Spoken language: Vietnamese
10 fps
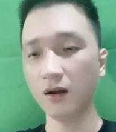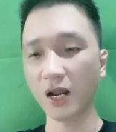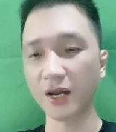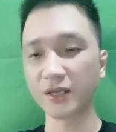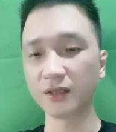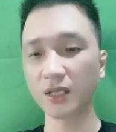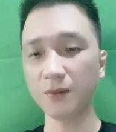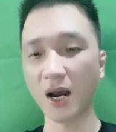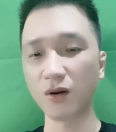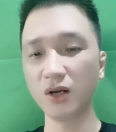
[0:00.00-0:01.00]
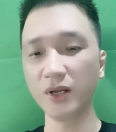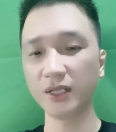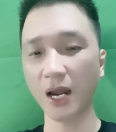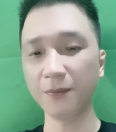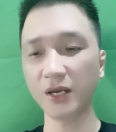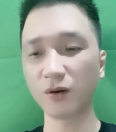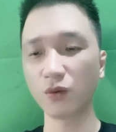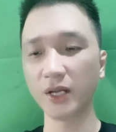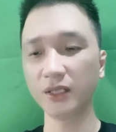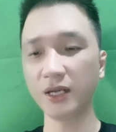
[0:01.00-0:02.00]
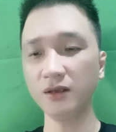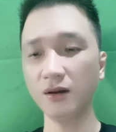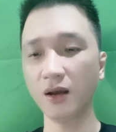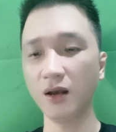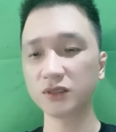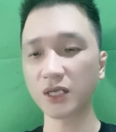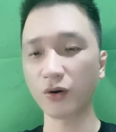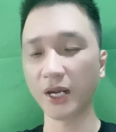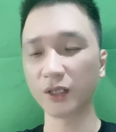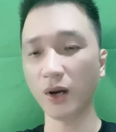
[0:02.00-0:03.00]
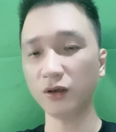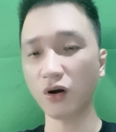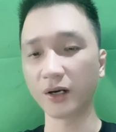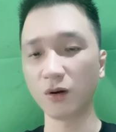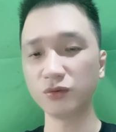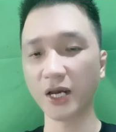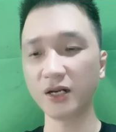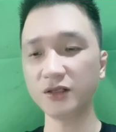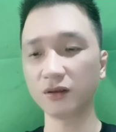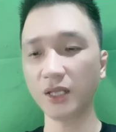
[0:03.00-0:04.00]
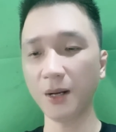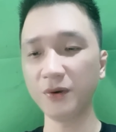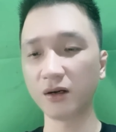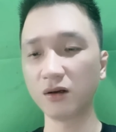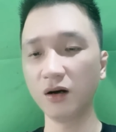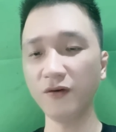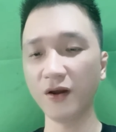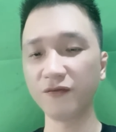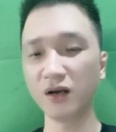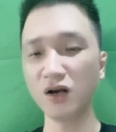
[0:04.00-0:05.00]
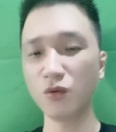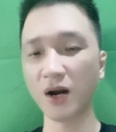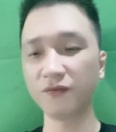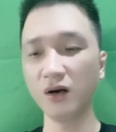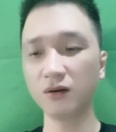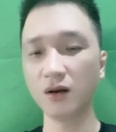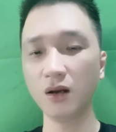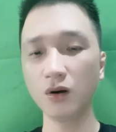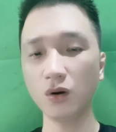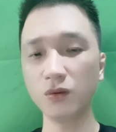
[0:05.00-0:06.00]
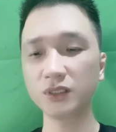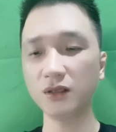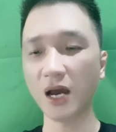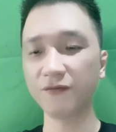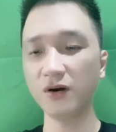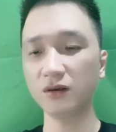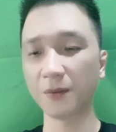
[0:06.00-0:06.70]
Lại nhìn thất bảo lưu ly tháp kia của Lý Tĩnh, sau khi thoát khỏi khống chế đã trực tiếp liền hướng về phía Ngưu Ma Vương, cùng Sư Đà Vương